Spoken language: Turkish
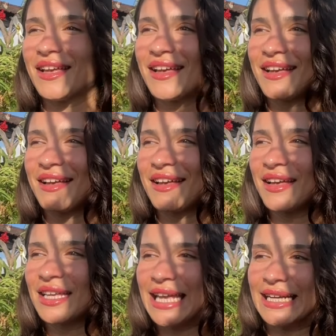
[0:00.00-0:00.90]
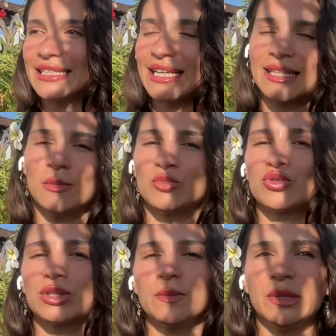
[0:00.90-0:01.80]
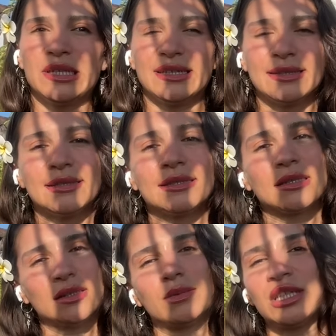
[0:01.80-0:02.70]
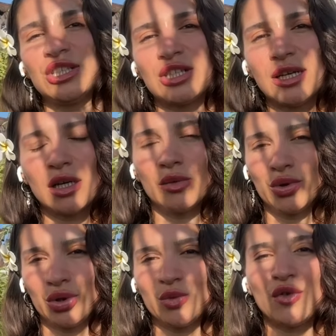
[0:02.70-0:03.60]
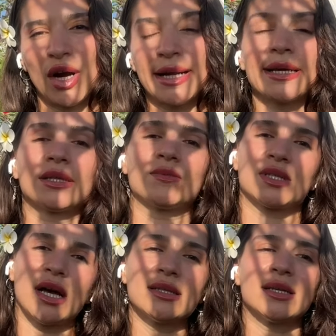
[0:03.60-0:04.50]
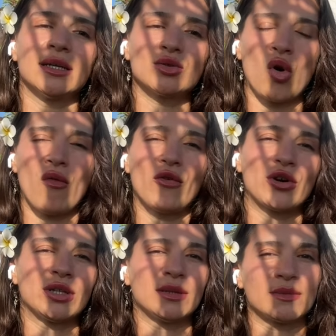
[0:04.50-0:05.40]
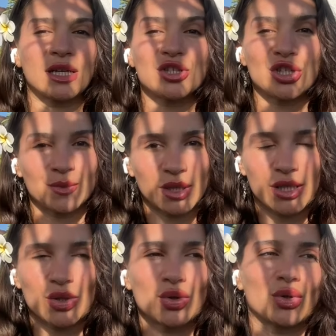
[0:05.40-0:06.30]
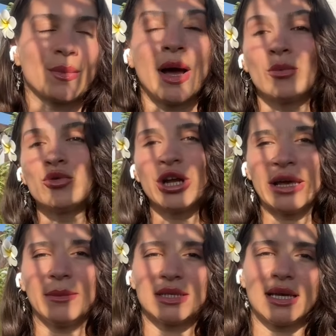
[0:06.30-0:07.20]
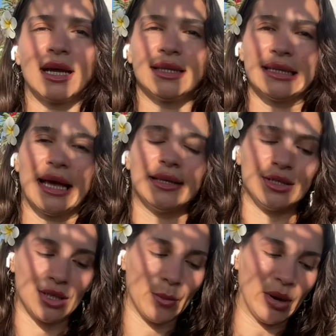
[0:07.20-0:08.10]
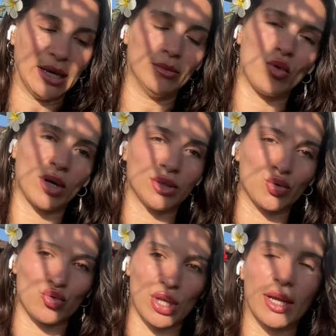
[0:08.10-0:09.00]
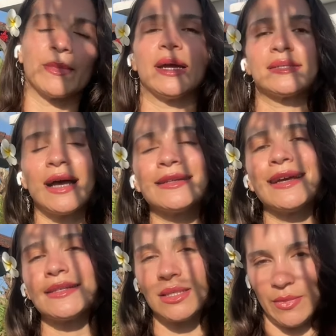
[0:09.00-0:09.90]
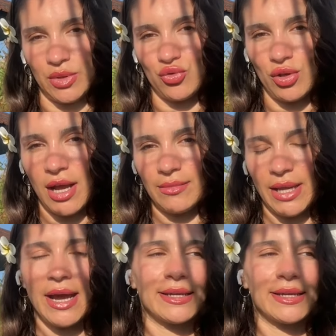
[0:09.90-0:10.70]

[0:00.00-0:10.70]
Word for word: Ee, gerçekten burada bir yetişkin bilincine kavuştuğumu fark ettim. Zaten konfor alanından çıkmak istiyordum. Ha burayı mesela neden işte Bali bu kadar uzak bir yer? Zaten spiritüel bir yer.